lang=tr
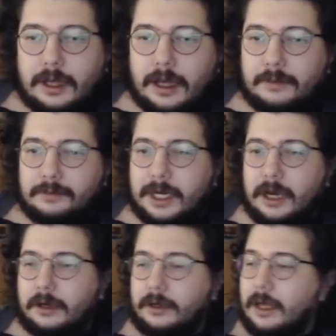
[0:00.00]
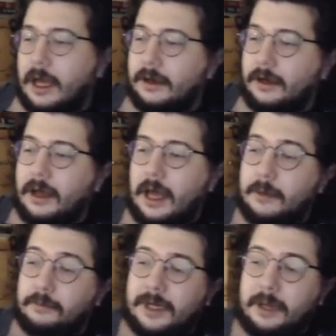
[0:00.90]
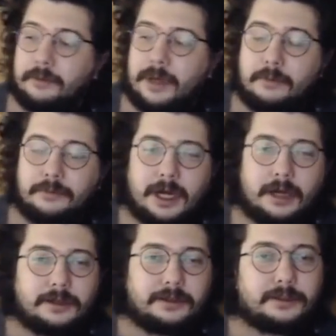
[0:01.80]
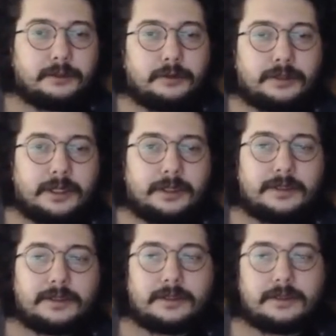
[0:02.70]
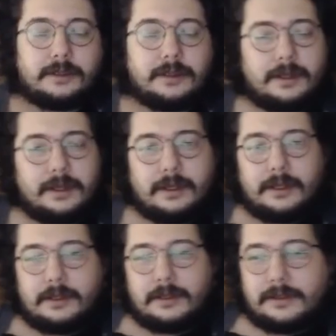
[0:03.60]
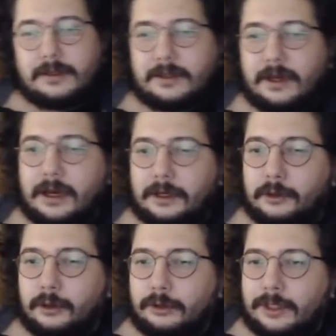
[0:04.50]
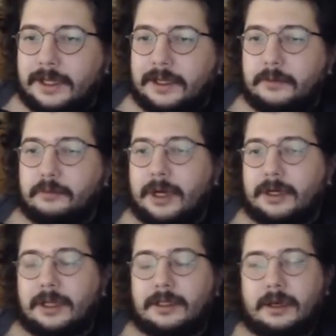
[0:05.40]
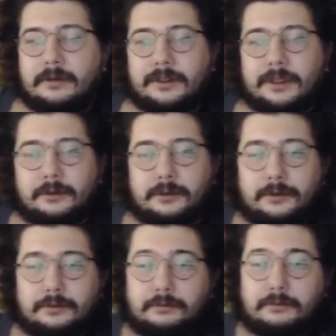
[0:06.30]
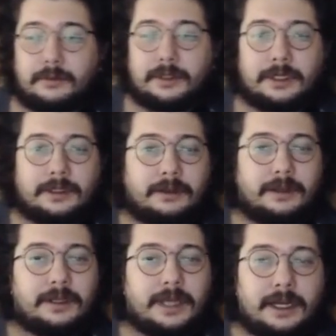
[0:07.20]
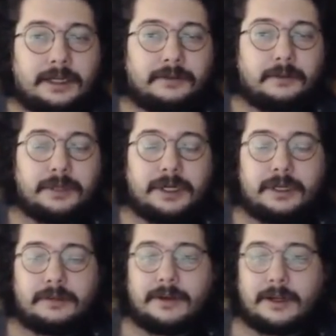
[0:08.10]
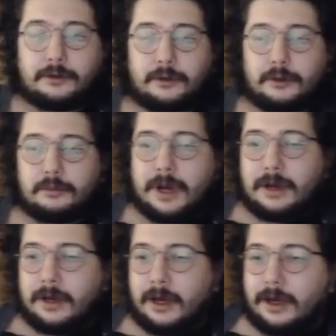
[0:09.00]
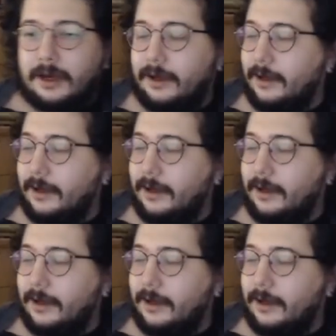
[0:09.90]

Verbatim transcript: hem rock hem hem rap hem rock istiyorsanız sizi Hak Yol Linkin Park'a davet ediyorum. Ya da yerli ve milli versiyonu manga.